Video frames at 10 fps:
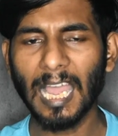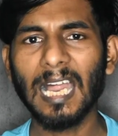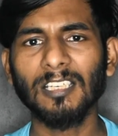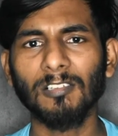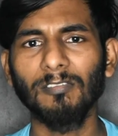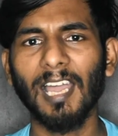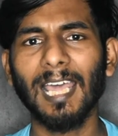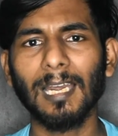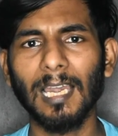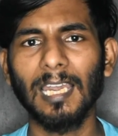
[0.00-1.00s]
ஆட்டம்
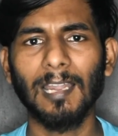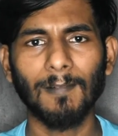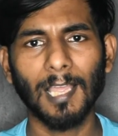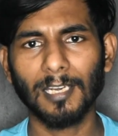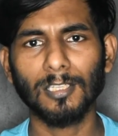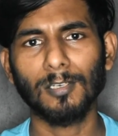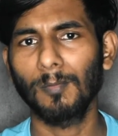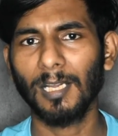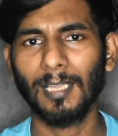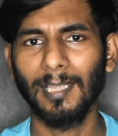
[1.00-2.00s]
வேறு லெவலாக
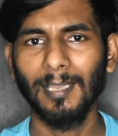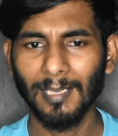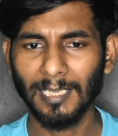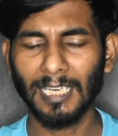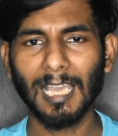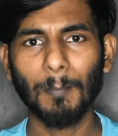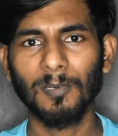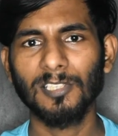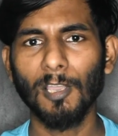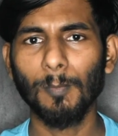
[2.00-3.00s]
இருந்திருக்கும் மக்களே ஏன்னா
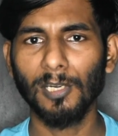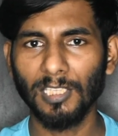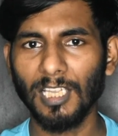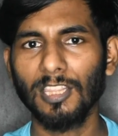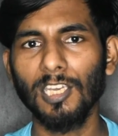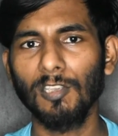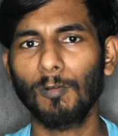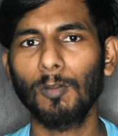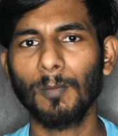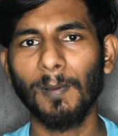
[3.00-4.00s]
அப்படி சேவ் பண்ணிங்கன்னா தெரியும்
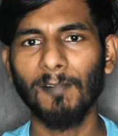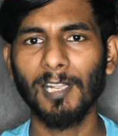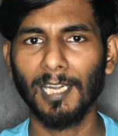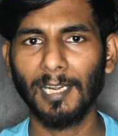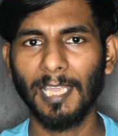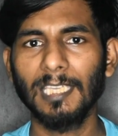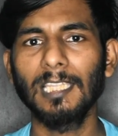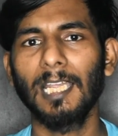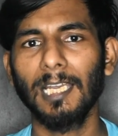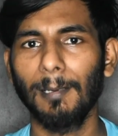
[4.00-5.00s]
உங்களோட பவர் என்ன
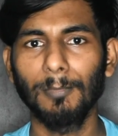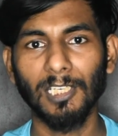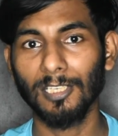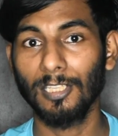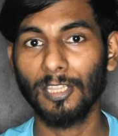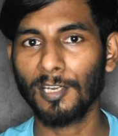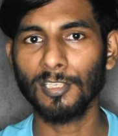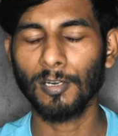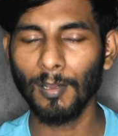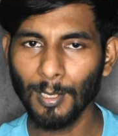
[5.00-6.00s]
இது என்ன அப்படின்றது
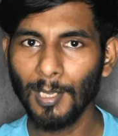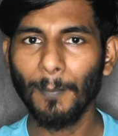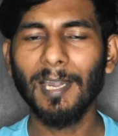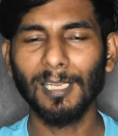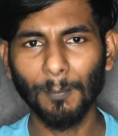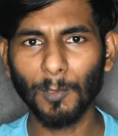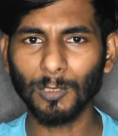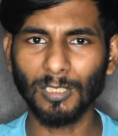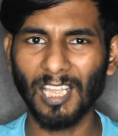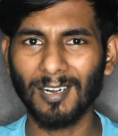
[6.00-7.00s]
தெரிஞ்சிருக்கும் பட் இப்போ
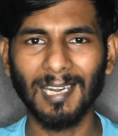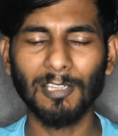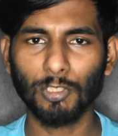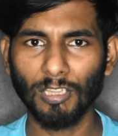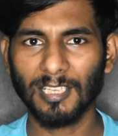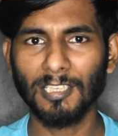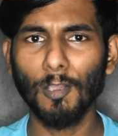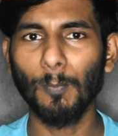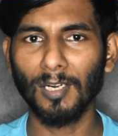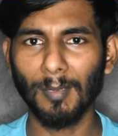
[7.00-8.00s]
கூட நான் ஒரு நல்ல விஷயம் தான்
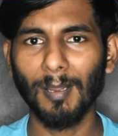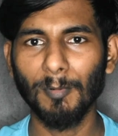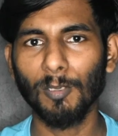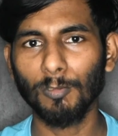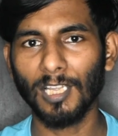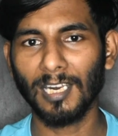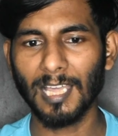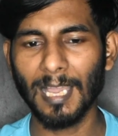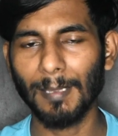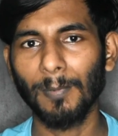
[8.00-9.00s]
சேவ் பண்ணாமல் அப்படியே
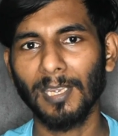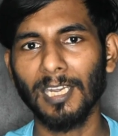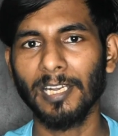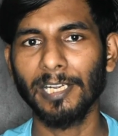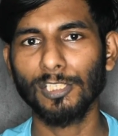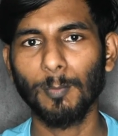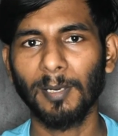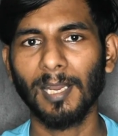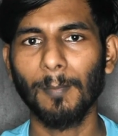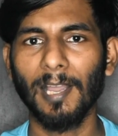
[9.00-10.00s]
விட்டாங்கன்னா இப்போ என்ன
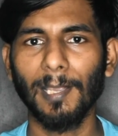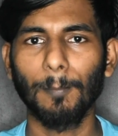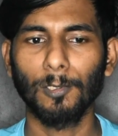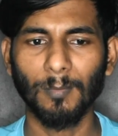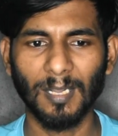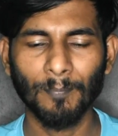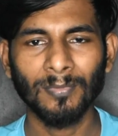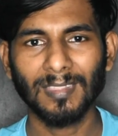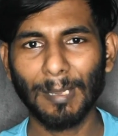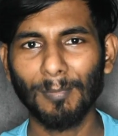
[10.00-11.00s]
நினச்சிப்பாங்கன்னா மாயா புரியுமா
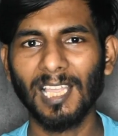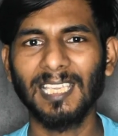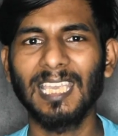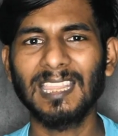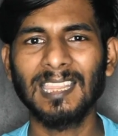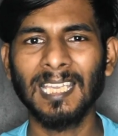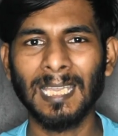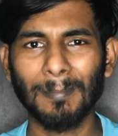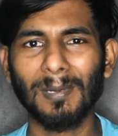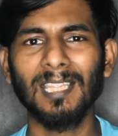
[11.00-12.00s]
நம்ம தான் கெத்து
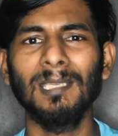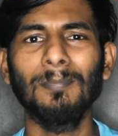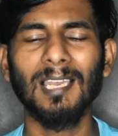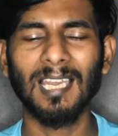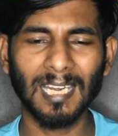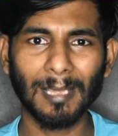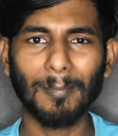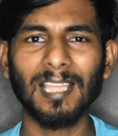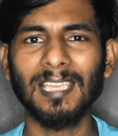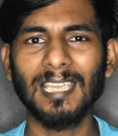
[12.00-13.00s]
பிரதீப் பிள்ளைலாம்
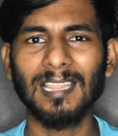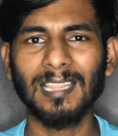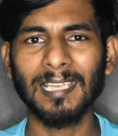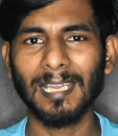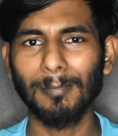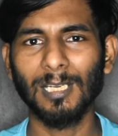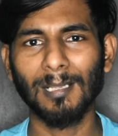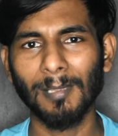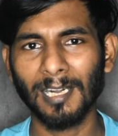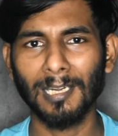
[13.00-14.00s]
நம்ம தான் கெத்து
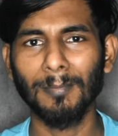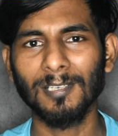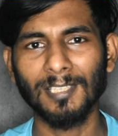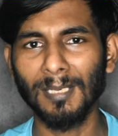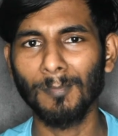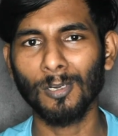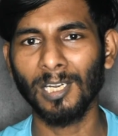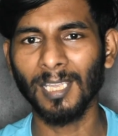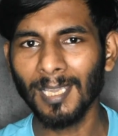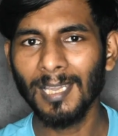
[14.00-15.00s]
அப்படின்ற மாதிரி ரெண்டு பேர் சீன்
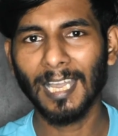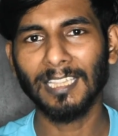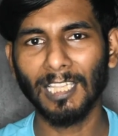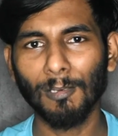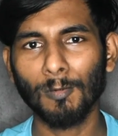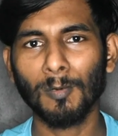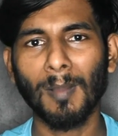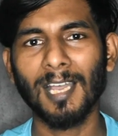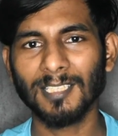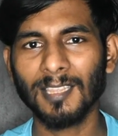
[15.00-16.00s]
போட்டுட்டு அந்த அளவுக்கு ஒரு
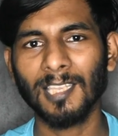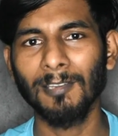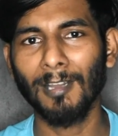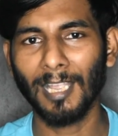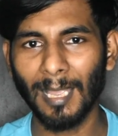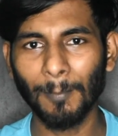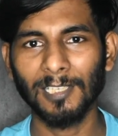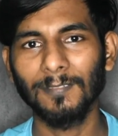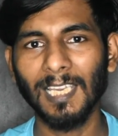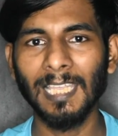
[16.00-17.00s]
மாதம் திரிவாங்க
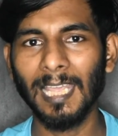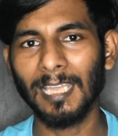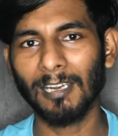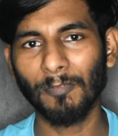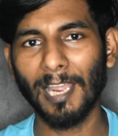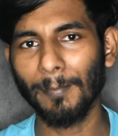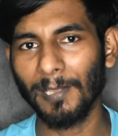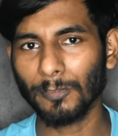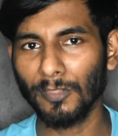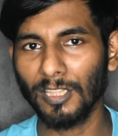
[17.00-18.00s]
பட் வெளியே இருக்கிற ஃபேன்
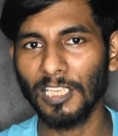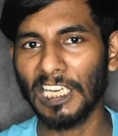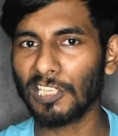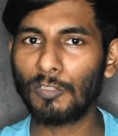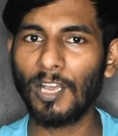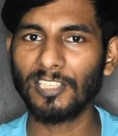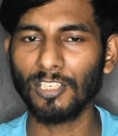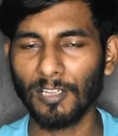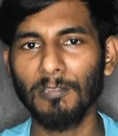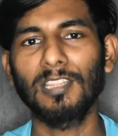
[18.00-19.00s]
பேஸ் வந்து தினேஷும்
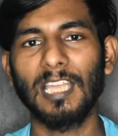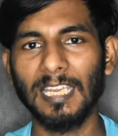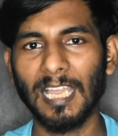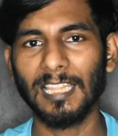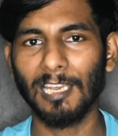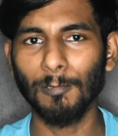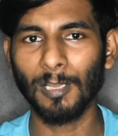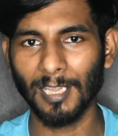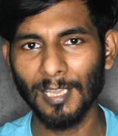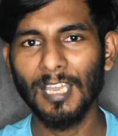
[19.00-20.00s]
அர்ச்சனாவும் தெரியாத
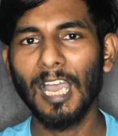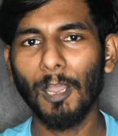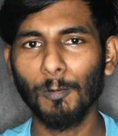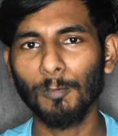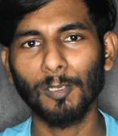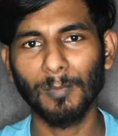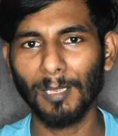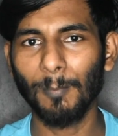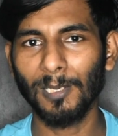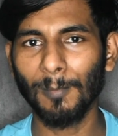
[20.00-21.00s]
அளவுக்கு அவங்களுக்கு ஒரு
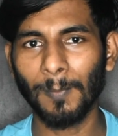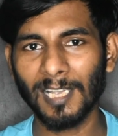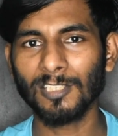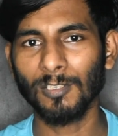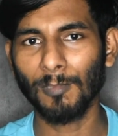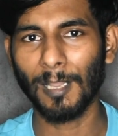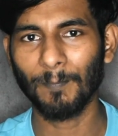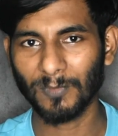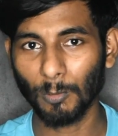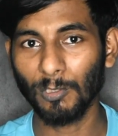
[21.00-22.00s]
மிகப்பெரிய பாசிட்டிவ்
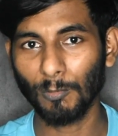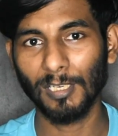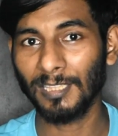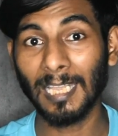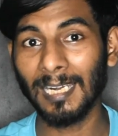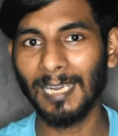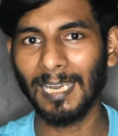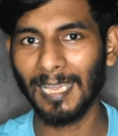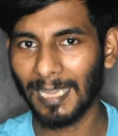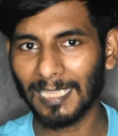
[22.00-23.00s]
தான் ஸோ இவங்களுக்கு
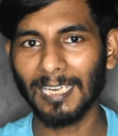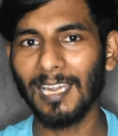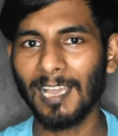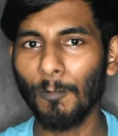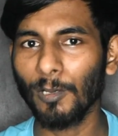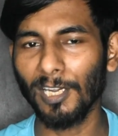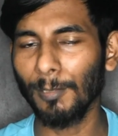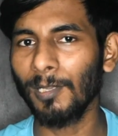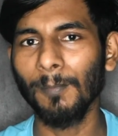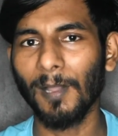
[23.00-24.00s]
தெரிலல்ல அதனால் அவங்க
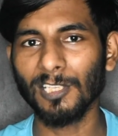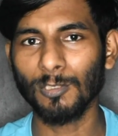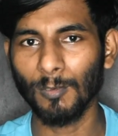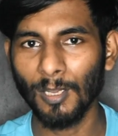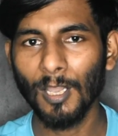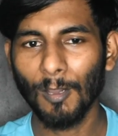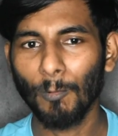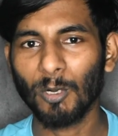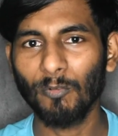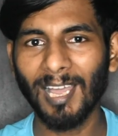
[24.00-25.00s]
ரெண்டு பேருக்கு பாசிட்டிவ்
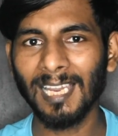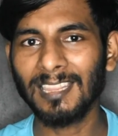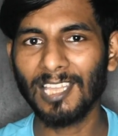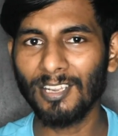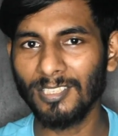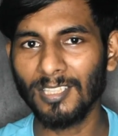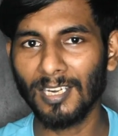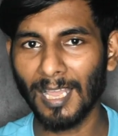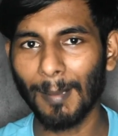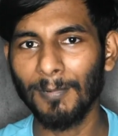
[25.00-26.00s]
ஒரு வேலை
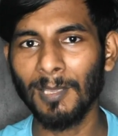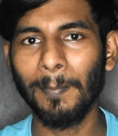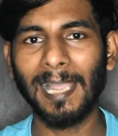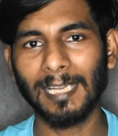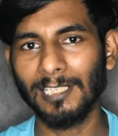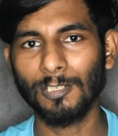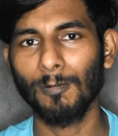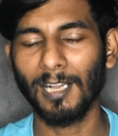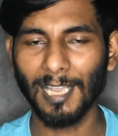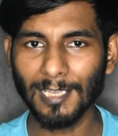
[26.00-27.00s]
தெரிஞ்சுதுன்னா அப்படியே பேக்
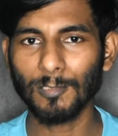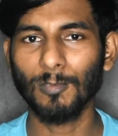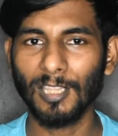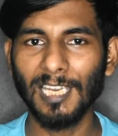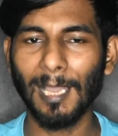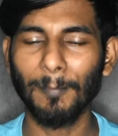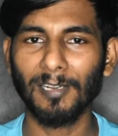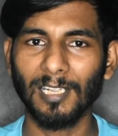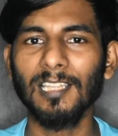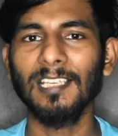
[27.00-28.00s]
அடிச்சிருவாங்க ஸோ தெரியாமல்
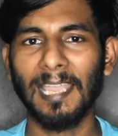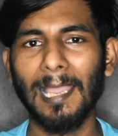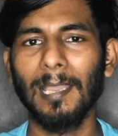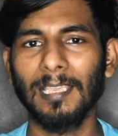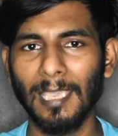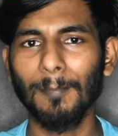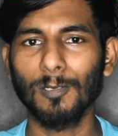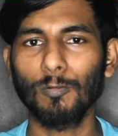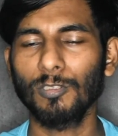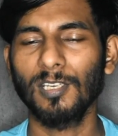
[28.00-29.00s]
இருக்கிறது கே
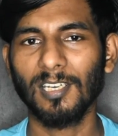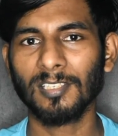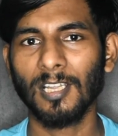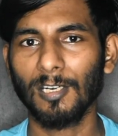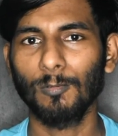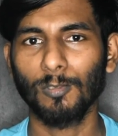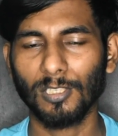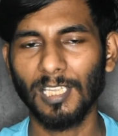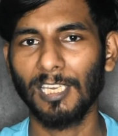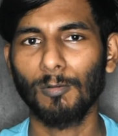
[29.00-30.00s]
கேமுக்கு கொஞ்சம் இன்ட்ரெஸ்ட்டாக
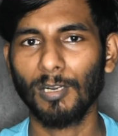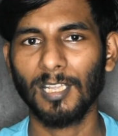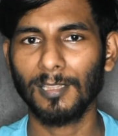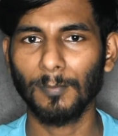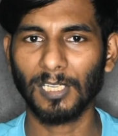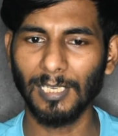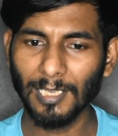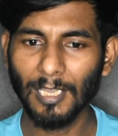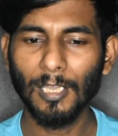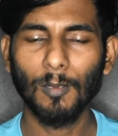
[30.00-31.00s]
இருக்கும்ன்றது தான் என்னோட கருத்து மக்களே
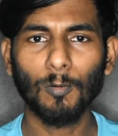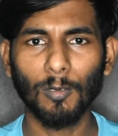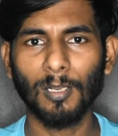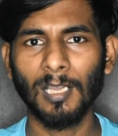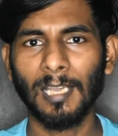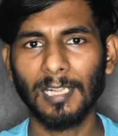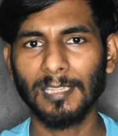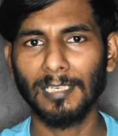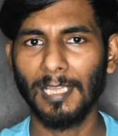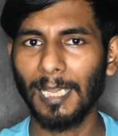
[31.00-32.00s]
உங்களோட
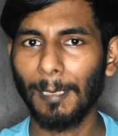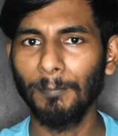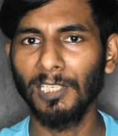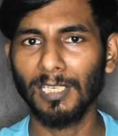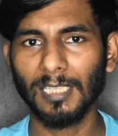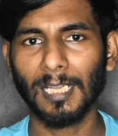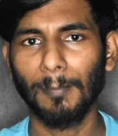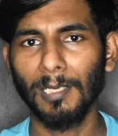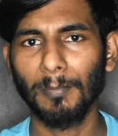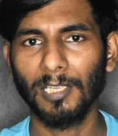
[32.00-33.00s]
கருத்து என்ன அப்படின்றத
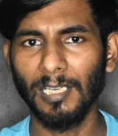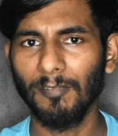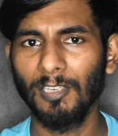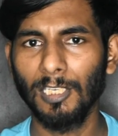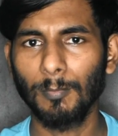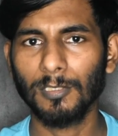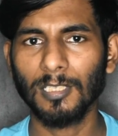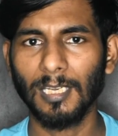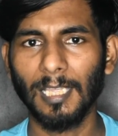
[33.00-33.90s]
கமெண்ட் பண்ணுங்கள் வீடியோ பிடிச்சா